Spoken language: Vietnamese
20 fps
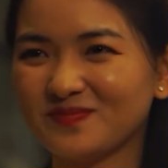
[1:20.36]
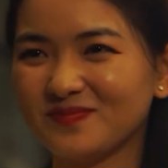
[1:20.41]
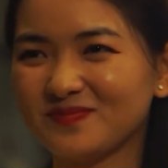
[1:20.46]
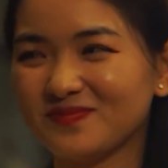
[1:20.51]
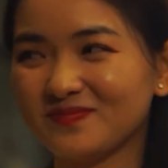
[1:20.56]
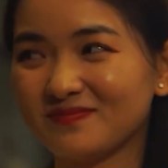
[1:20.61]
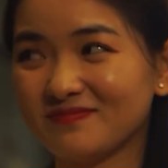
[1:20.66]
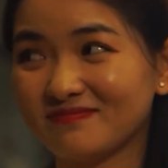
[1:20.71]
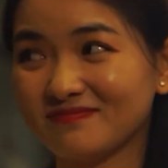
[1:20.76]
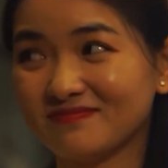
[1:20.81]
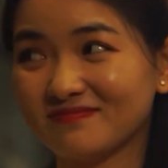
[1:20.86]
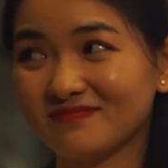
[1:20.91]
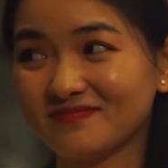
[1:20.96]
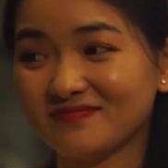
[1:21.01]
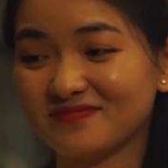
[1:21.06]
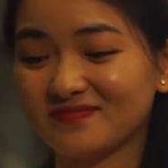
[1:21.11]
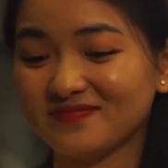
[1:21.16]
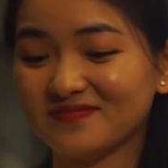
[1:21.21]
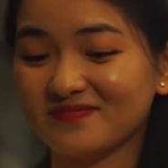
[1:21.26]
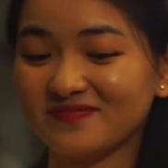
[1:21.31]
anh đó thì chắc
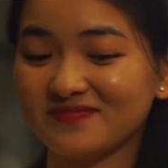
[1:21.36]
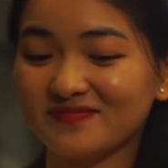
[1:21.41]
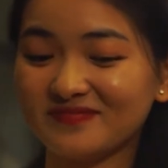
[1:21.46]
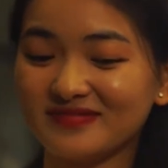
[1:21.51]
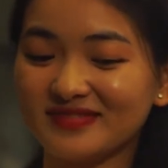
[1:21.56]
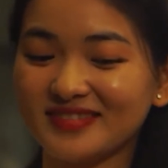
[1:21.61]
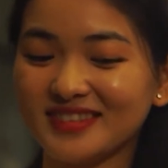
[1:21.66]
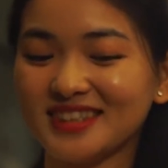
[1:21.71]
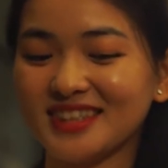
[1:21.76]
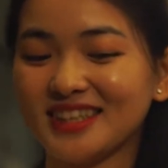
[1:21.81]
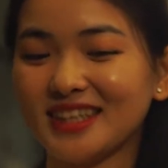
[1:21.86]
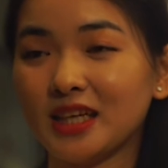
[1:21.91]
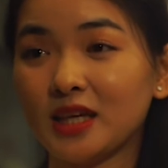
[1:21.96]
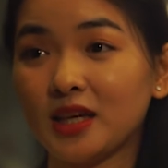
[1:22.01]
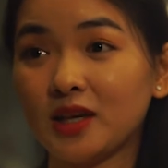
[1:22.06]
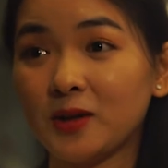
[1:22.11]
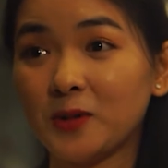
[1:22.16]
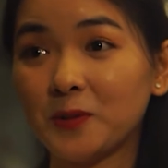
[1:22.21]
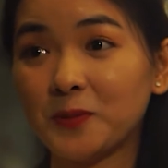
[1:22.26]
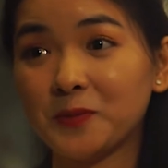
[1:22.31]
chắn là sẽ làm uh,
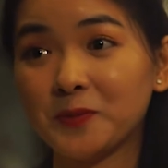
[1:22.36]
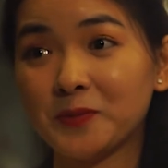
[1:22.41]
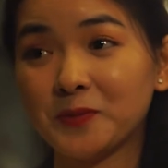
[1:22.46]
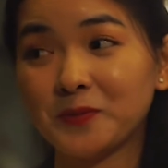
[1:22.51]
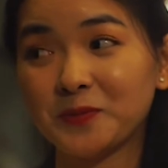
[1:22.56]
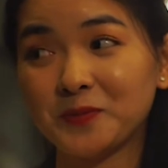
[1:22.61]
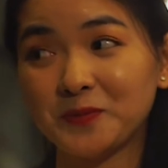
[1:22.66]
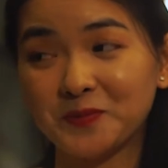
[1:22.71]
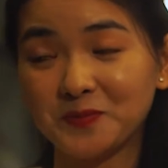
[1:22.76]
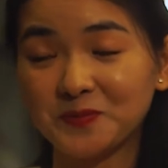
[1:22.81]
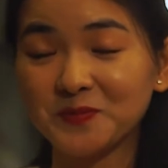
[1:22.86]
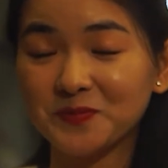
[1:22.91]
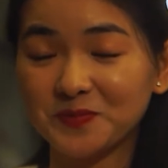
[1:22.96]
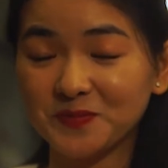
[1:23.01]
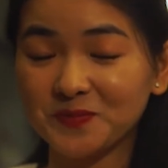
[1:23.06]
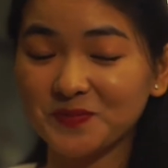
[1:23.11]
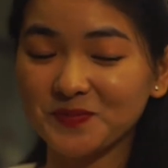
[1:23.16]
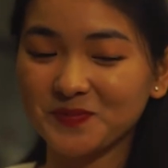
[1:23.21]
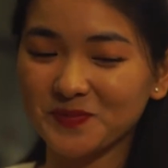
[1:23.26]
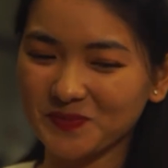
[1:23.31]
hài lòng được một tiểu thư
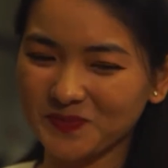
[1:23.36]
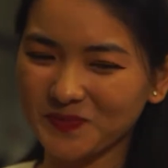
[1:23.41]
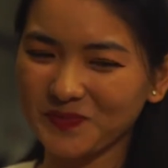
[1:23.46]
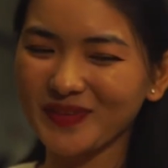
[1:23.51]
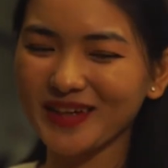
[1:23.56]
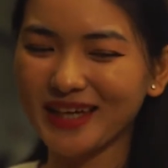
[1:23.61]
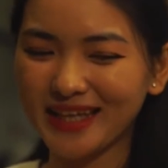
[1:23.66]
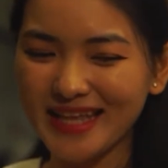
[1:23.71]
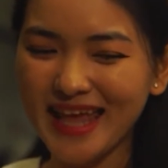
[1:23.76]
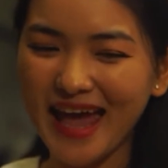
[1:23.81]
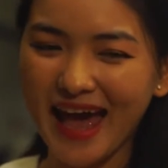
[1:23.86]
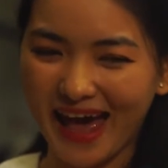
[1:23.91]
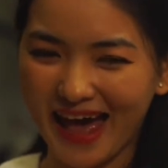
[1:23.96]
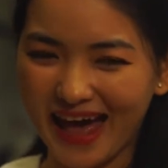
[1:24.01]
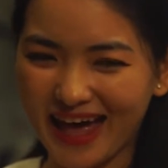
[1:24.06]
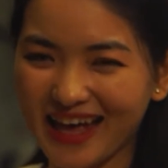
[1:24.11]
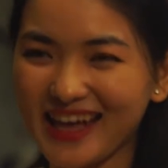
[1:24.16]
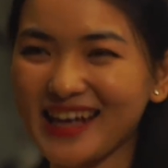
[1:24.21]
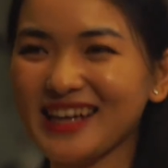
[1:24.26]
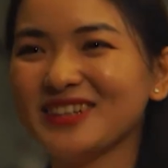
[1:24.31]
như em à,
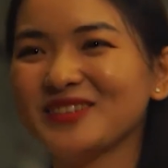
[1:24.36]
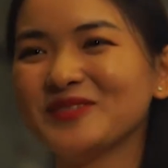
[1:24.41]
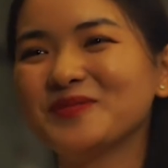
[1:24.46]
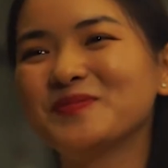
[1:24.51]
dạ